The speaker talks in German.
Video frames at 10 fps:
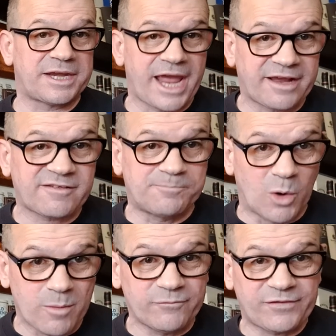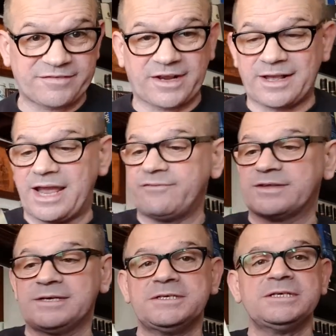in Ex-Bourbon-Fässer gereift.
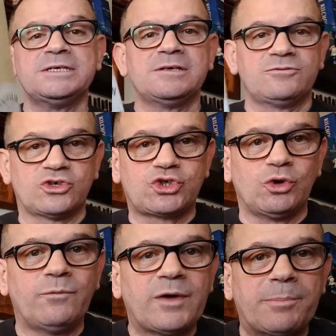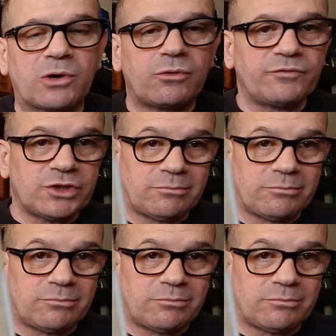Das hier Umverpackung wieder